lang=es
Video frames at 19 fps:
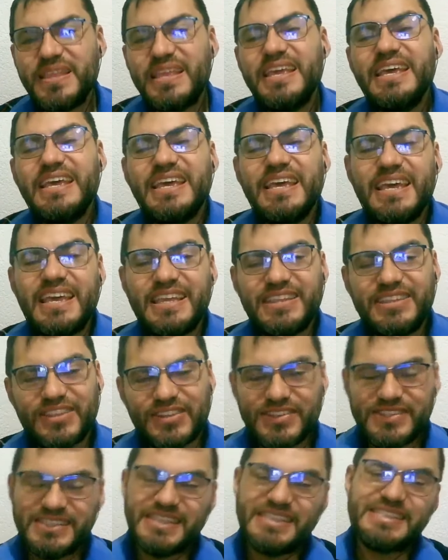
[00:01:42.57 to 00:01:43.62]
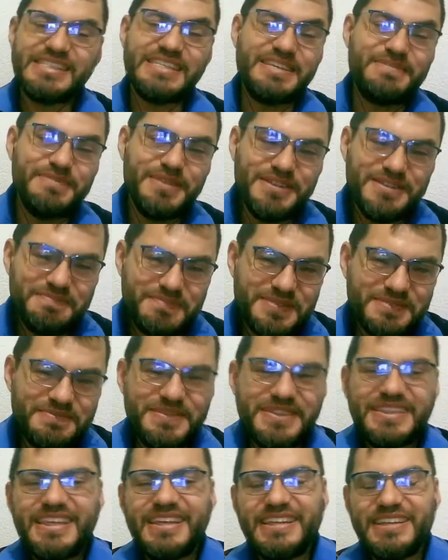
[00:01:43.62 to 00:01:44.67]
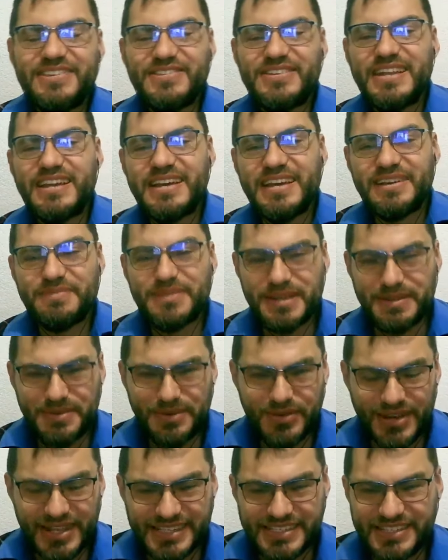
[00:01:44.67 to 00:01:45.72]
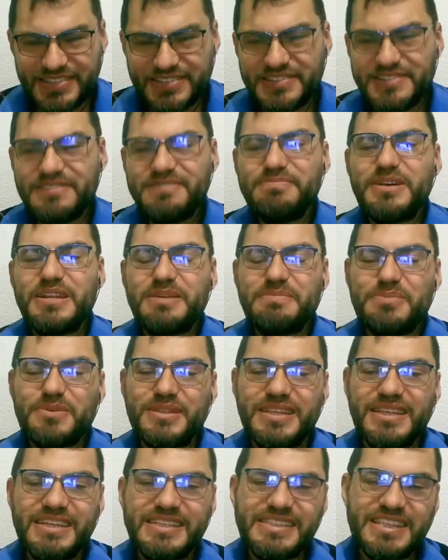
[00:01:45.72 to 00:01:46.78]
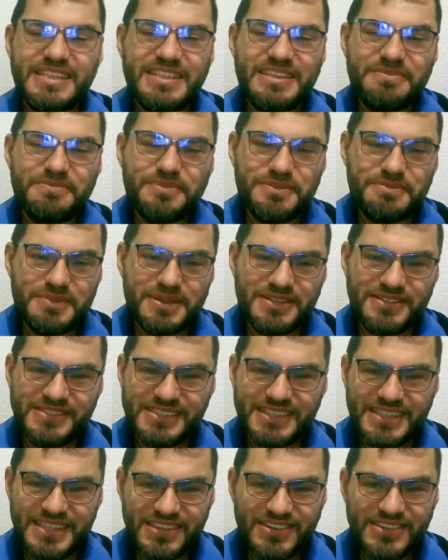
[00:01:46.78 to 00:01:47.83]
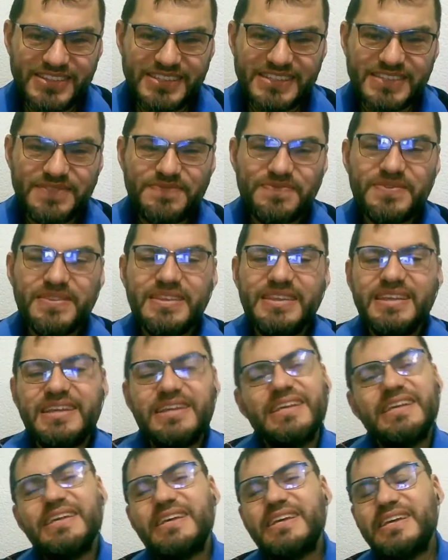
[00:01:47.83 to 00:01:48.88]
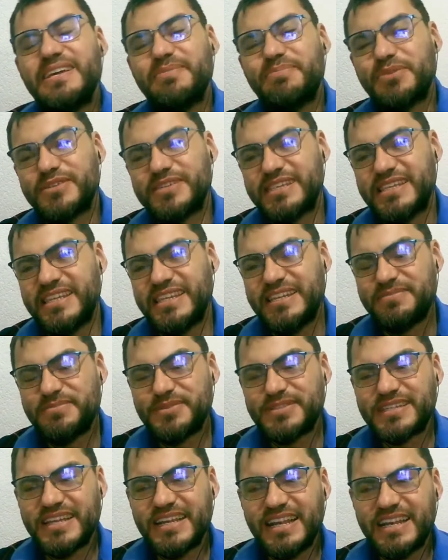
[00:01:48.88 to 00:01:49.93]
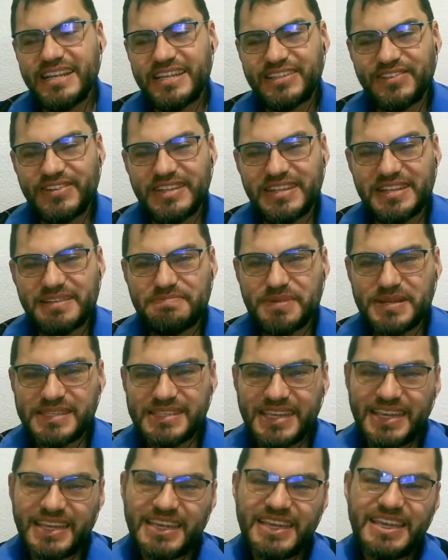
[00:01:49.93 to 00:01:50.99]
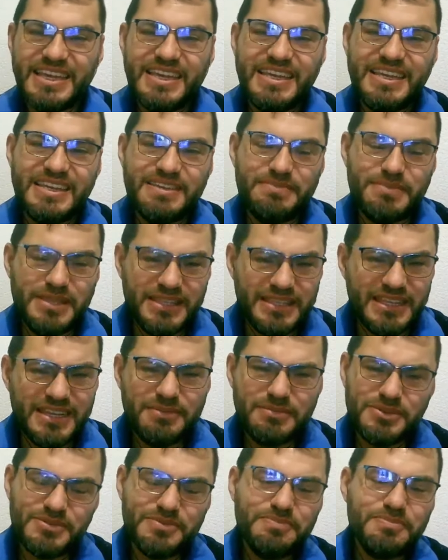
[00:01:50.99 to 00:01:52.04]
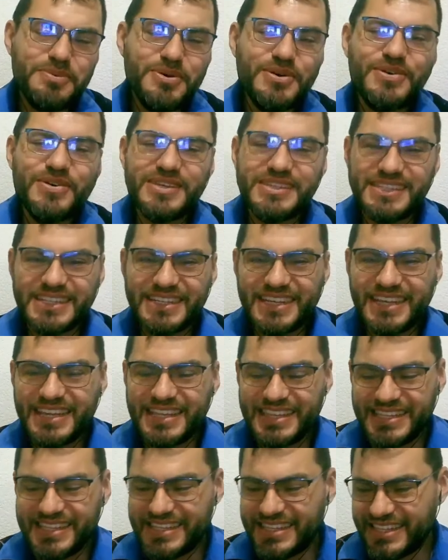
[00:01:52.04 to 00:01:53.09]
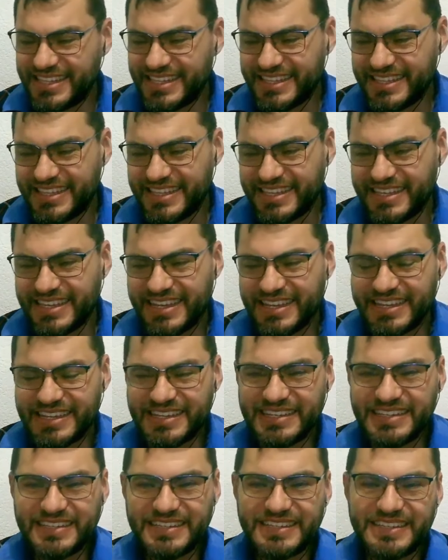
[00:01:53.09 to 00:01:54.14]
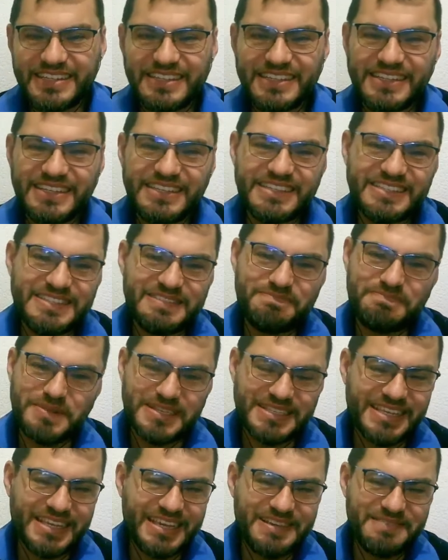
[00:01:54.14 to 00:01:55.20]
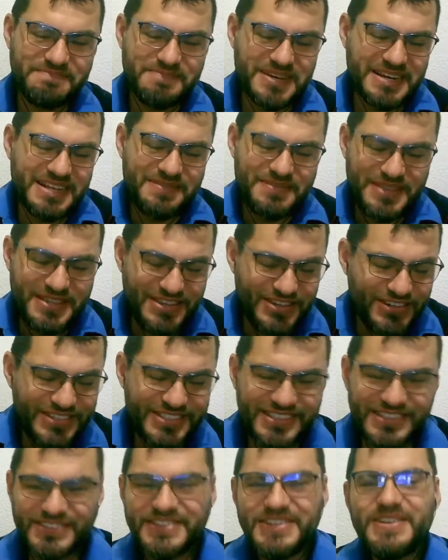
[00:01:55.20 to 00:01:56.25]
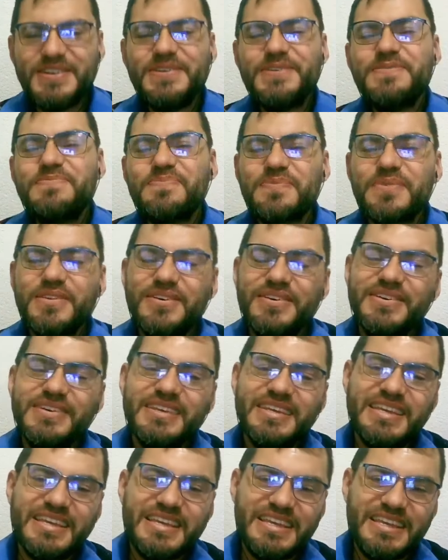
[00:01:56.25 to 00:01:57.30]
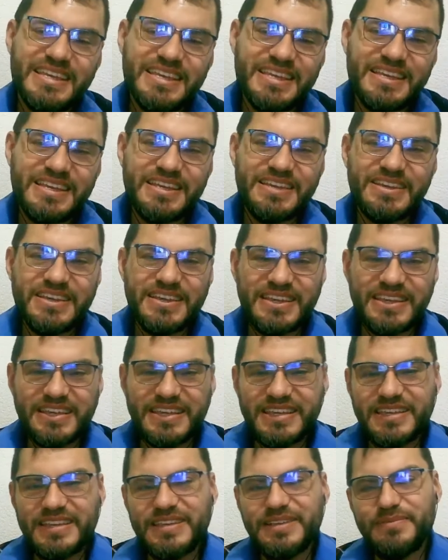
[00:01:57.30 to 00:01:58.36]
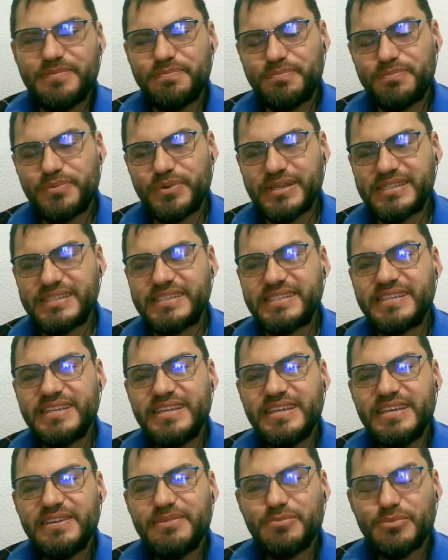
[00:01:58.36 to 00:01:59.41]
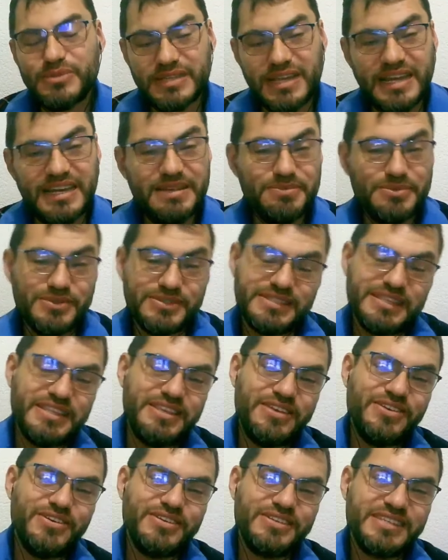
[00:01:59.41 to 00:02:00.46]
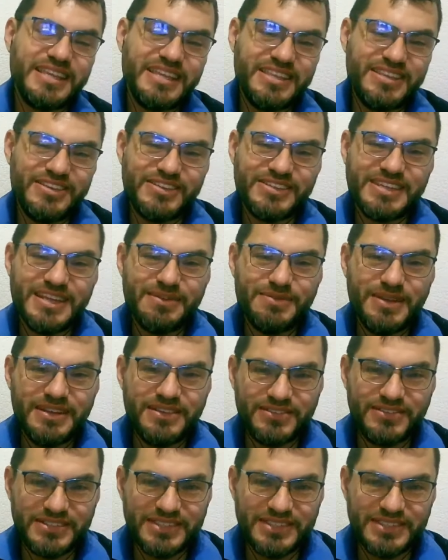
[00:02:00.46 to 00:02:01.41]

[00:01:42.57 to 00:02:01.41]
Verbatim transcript: Entonces, si me lo permite, haré una breve oración para poner este tiempo en manos de Dios. Eh, procederemos a la lectura del pasaje y meditaremos un poco acerca de, este pasaje maravilloso, ¿no? y pues Buscaremos de Dios que Dios hable a nuestra